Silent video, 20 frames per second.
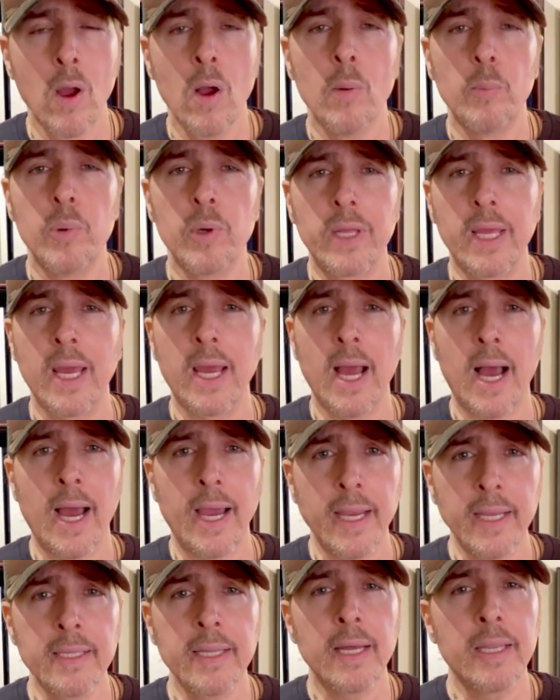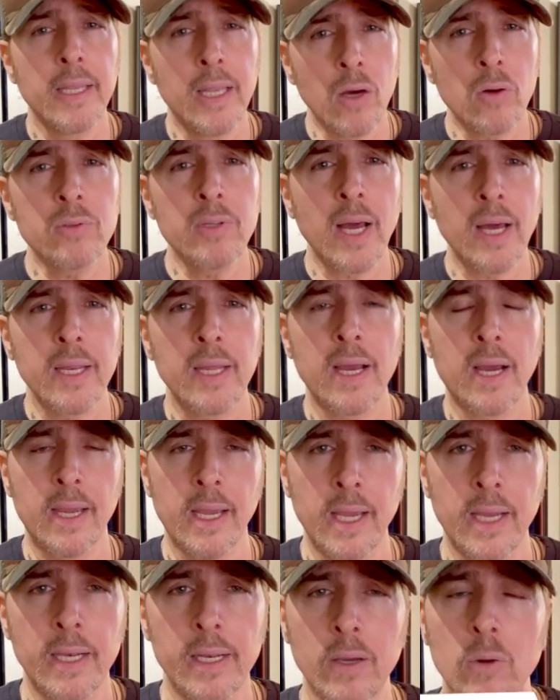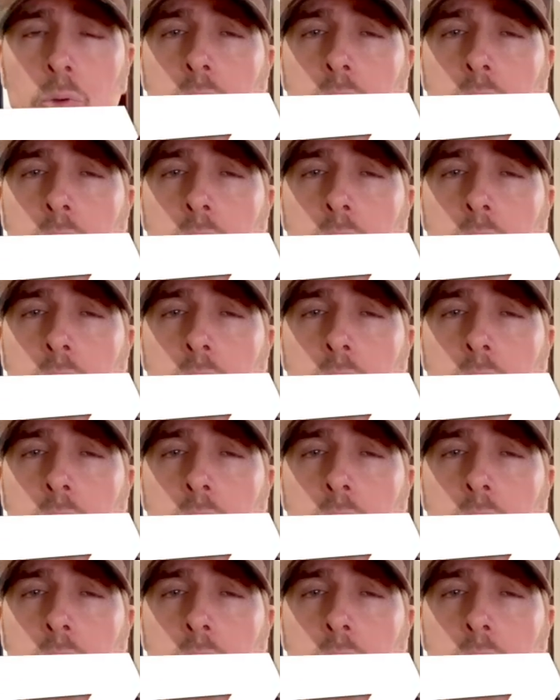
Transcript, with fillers: porque ainda não daria a ele os